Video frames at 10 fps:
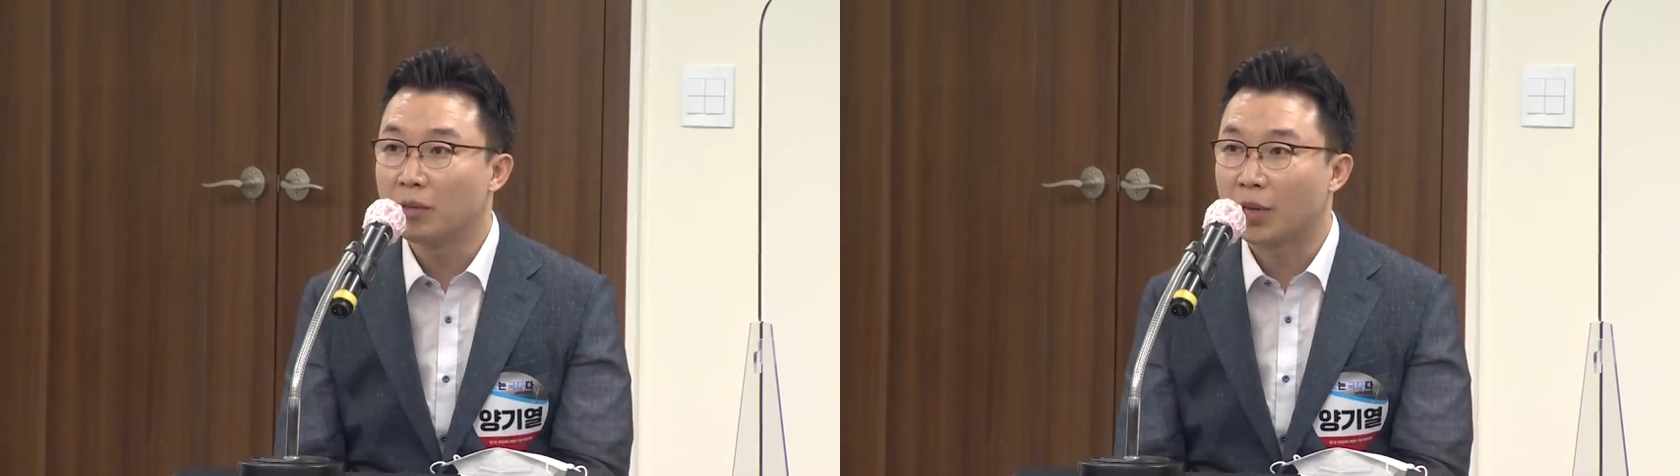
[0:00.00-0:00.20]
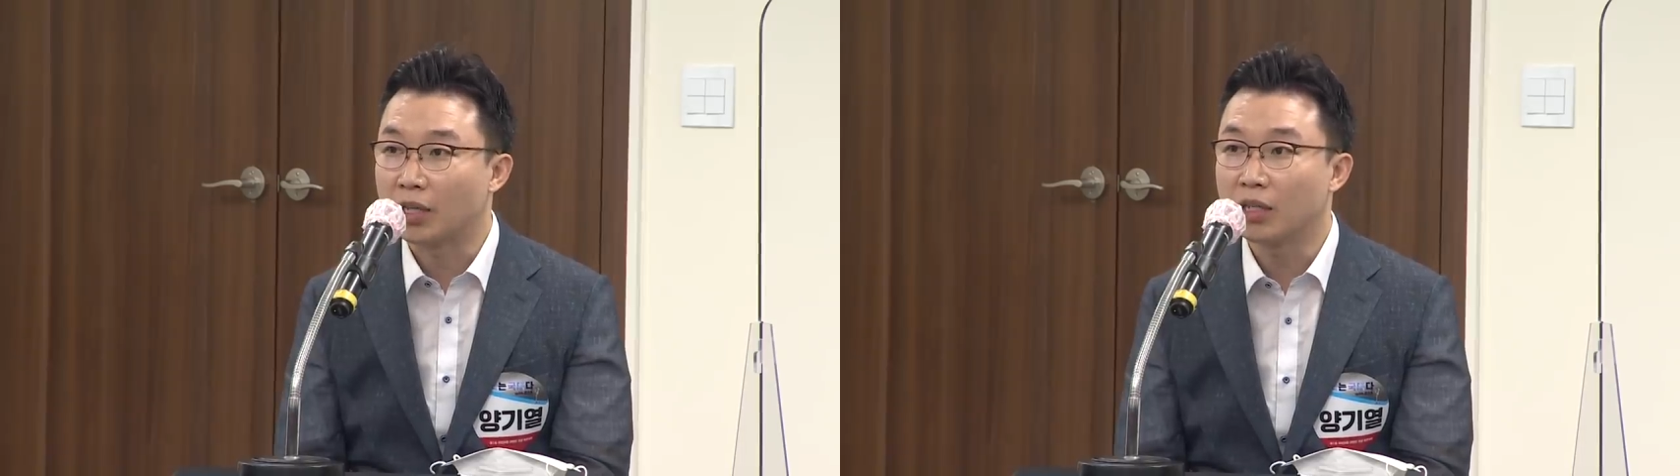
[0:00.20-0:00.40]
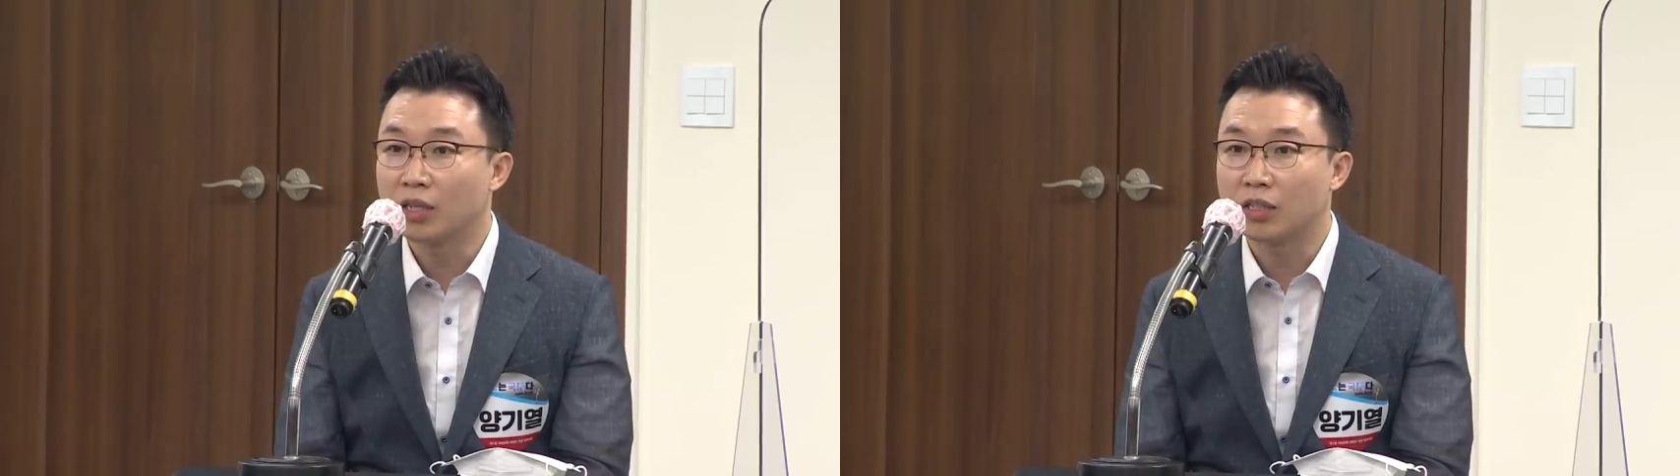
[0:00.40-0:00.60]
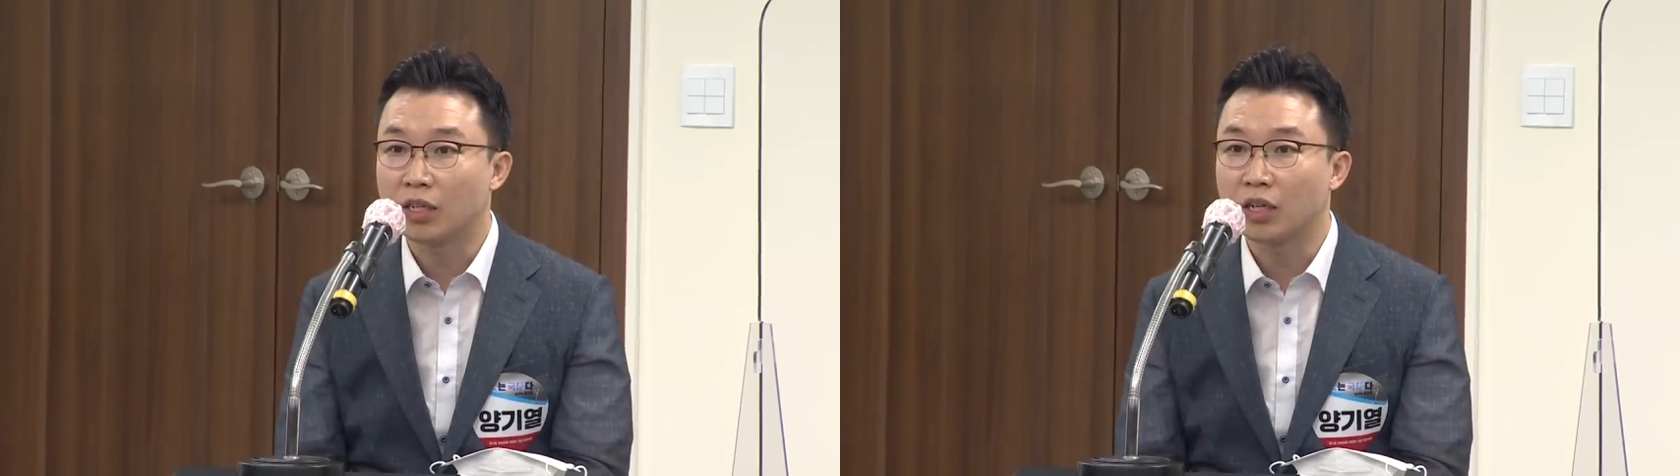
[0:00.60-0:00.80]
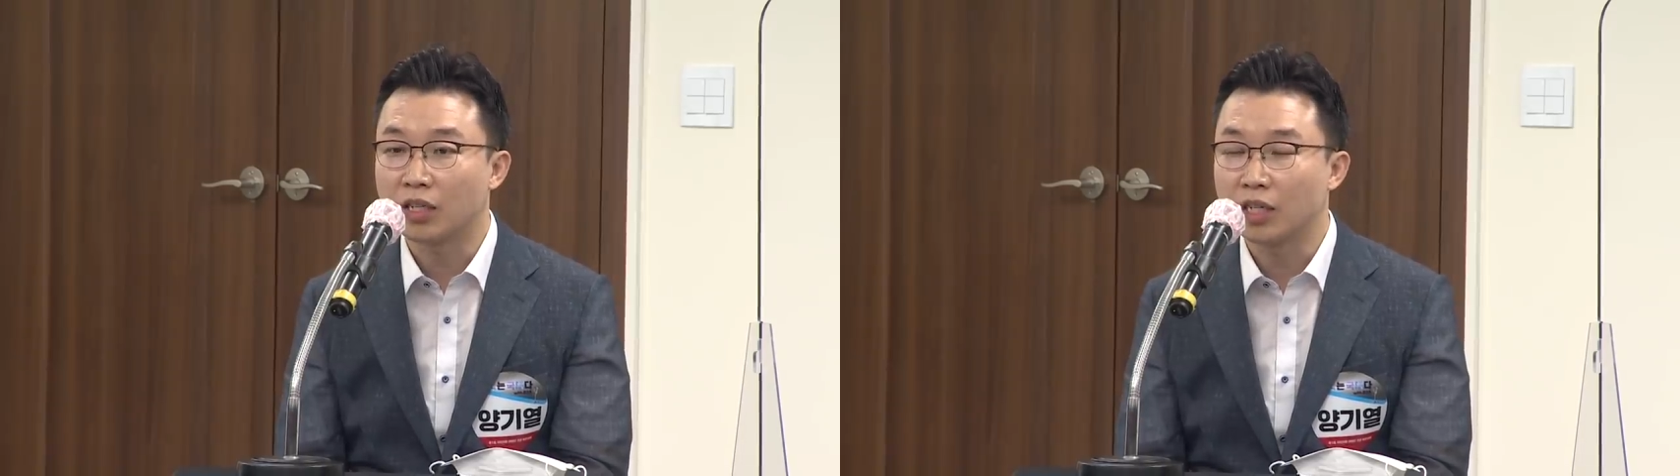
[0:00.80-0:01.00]
만약에
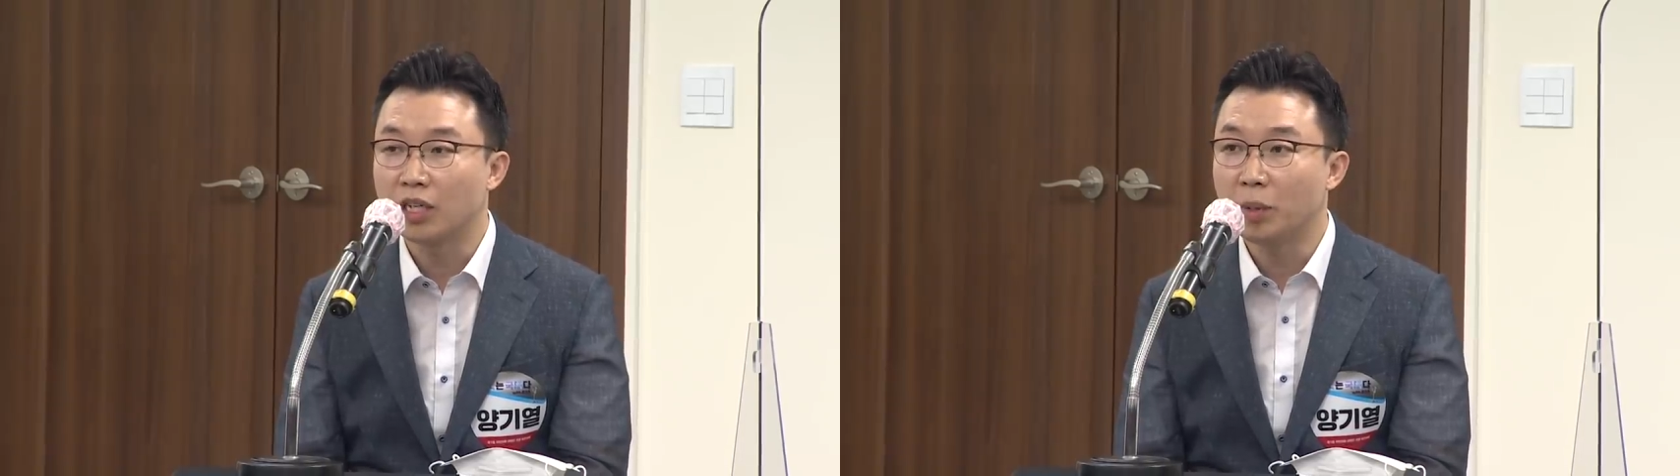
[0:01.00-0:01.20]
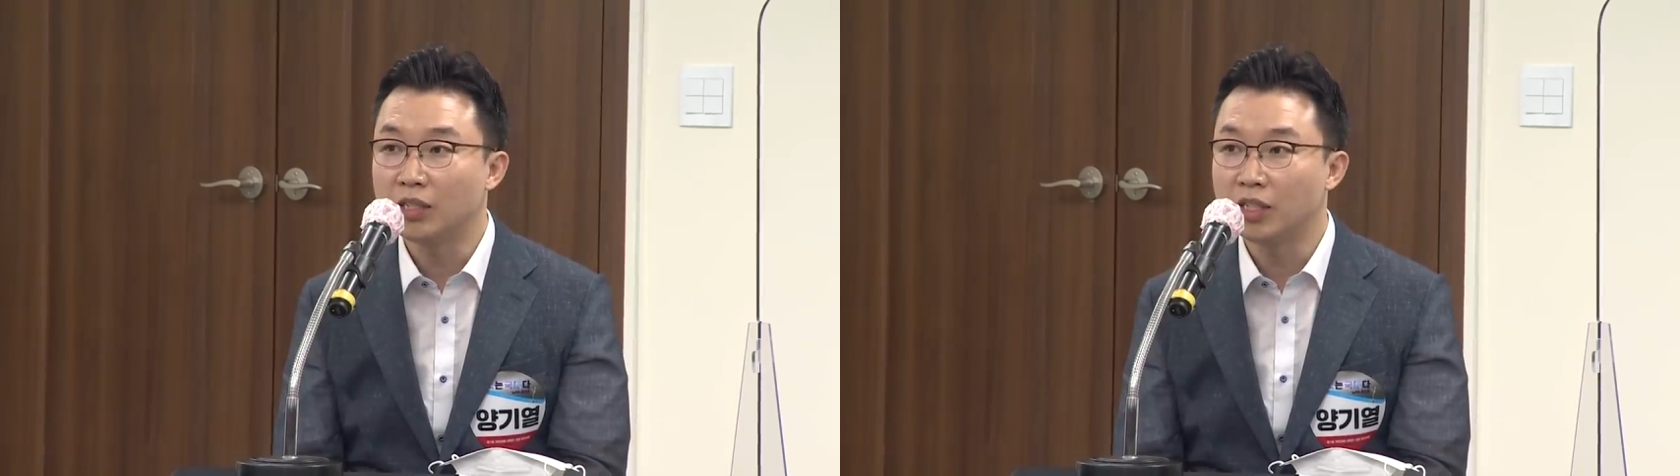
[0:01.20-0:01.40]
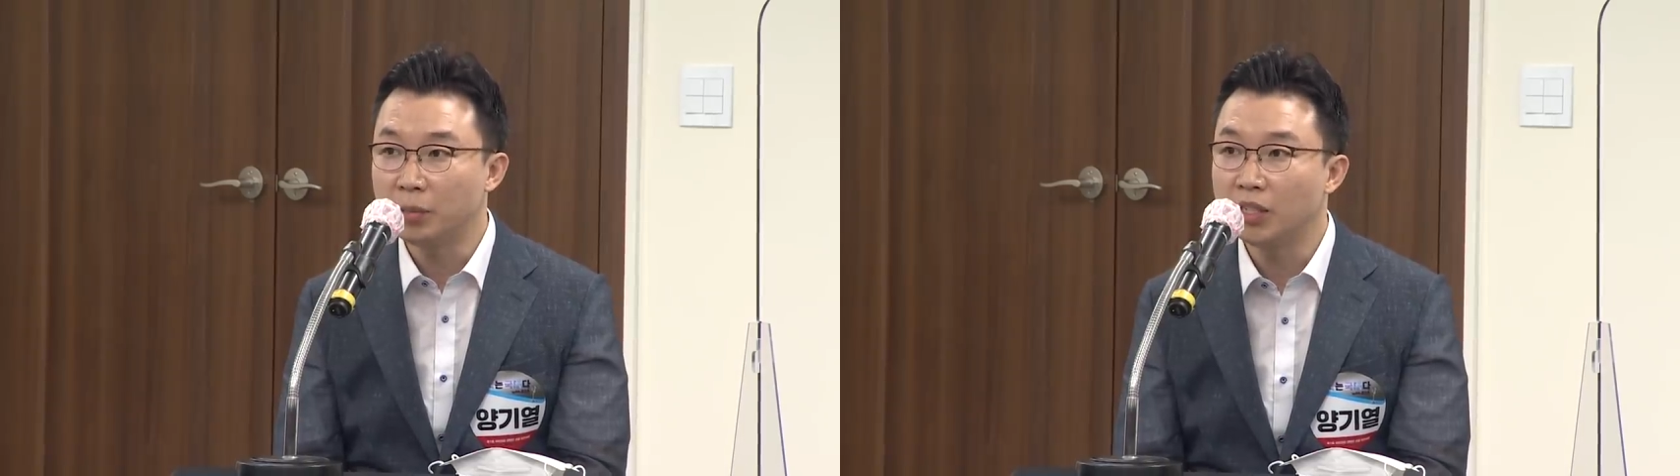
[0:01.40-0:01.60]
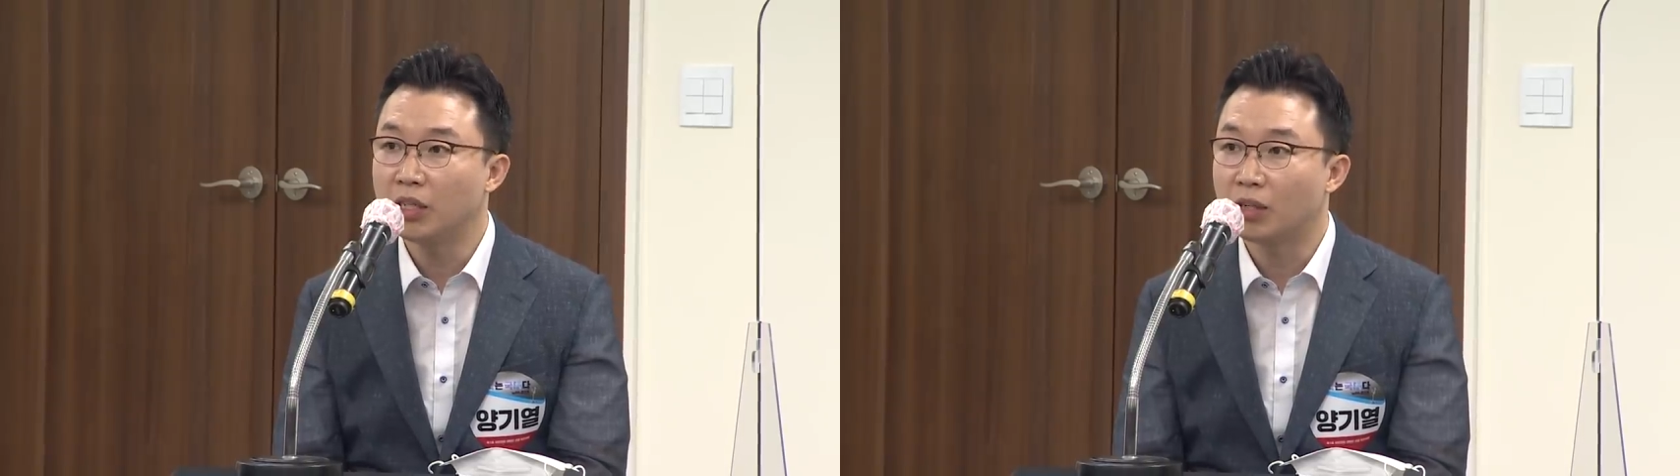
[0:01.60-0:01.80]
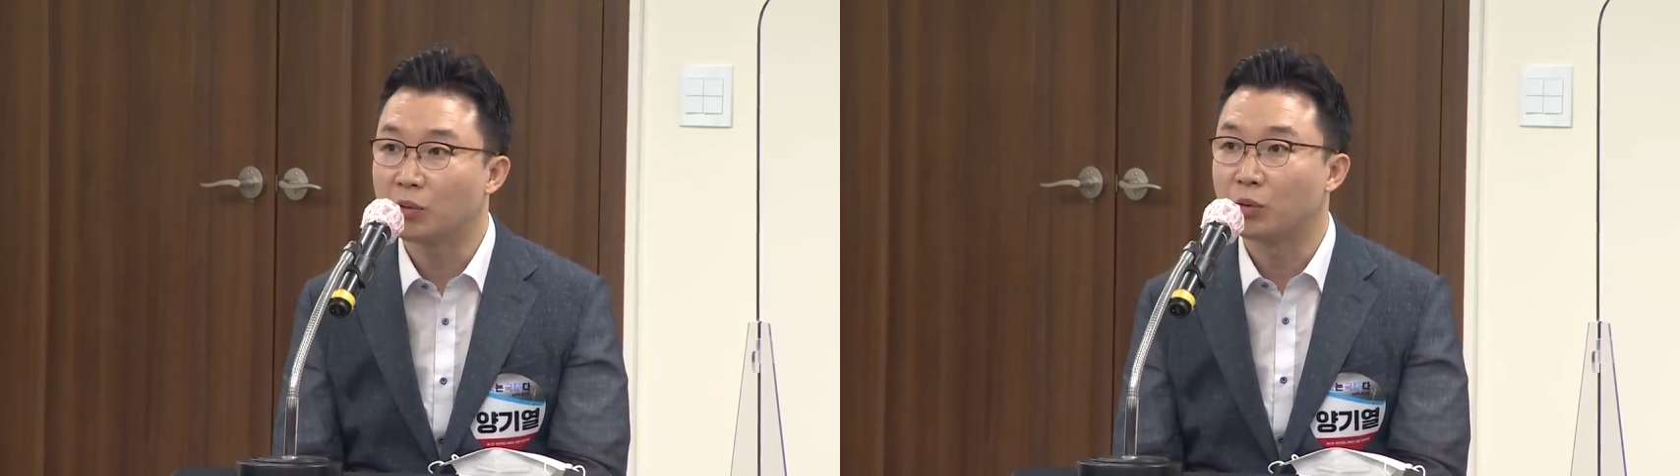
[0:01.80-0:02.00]
제가 그냥 일반
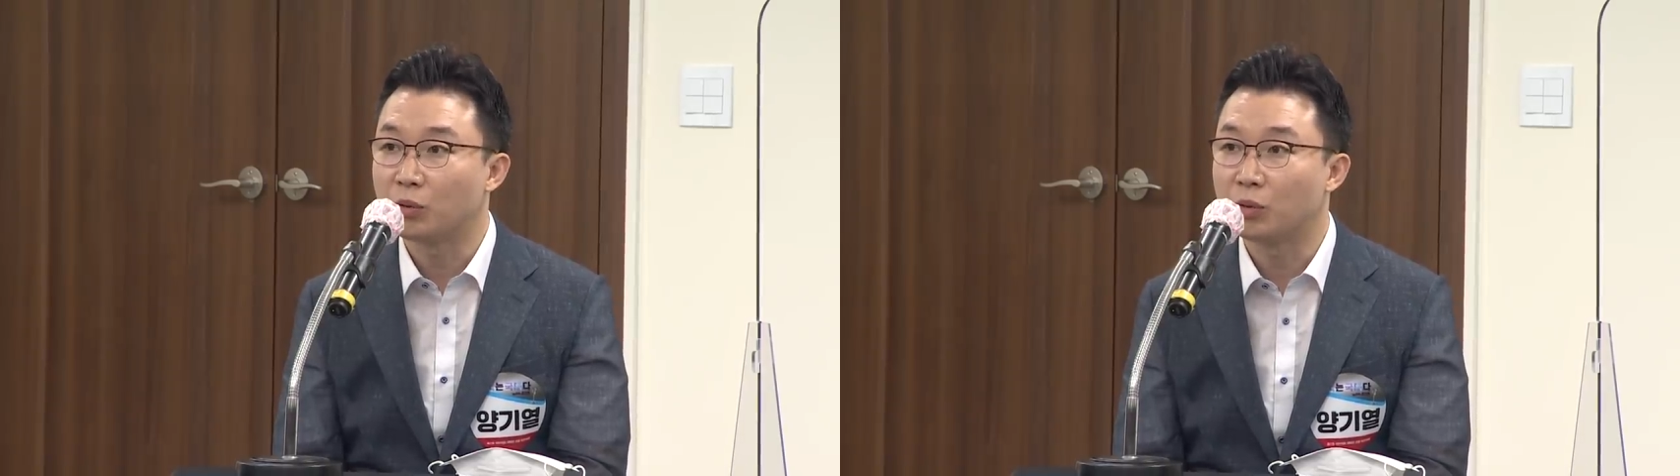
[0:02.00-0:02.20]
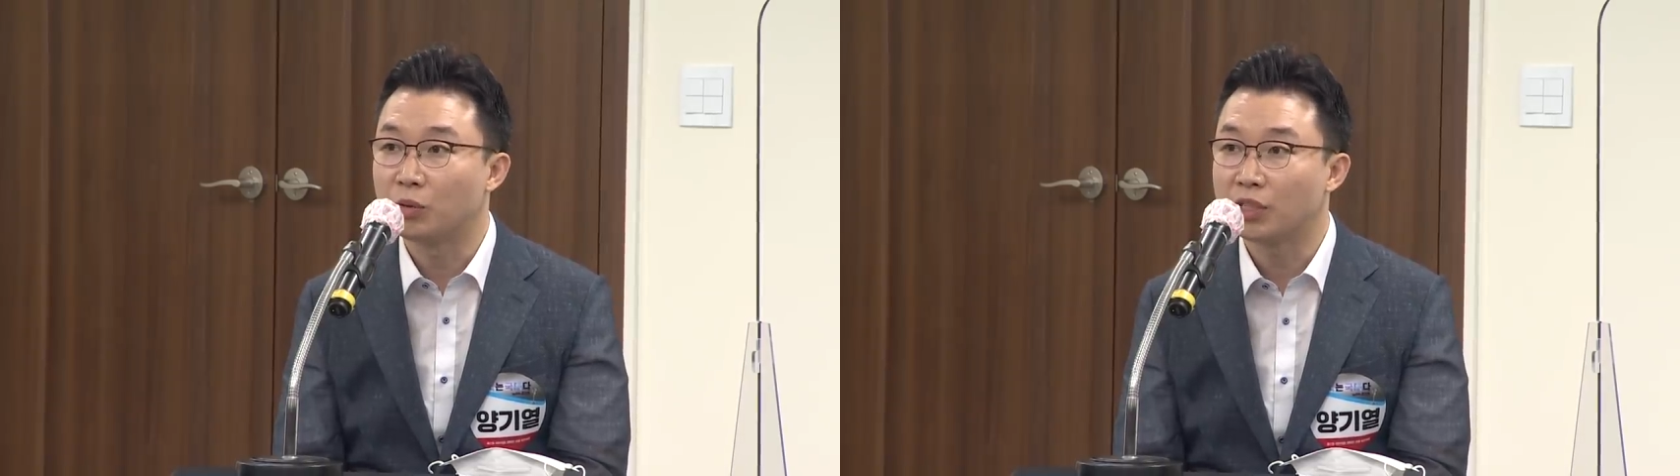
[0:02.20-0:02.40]
시민이라고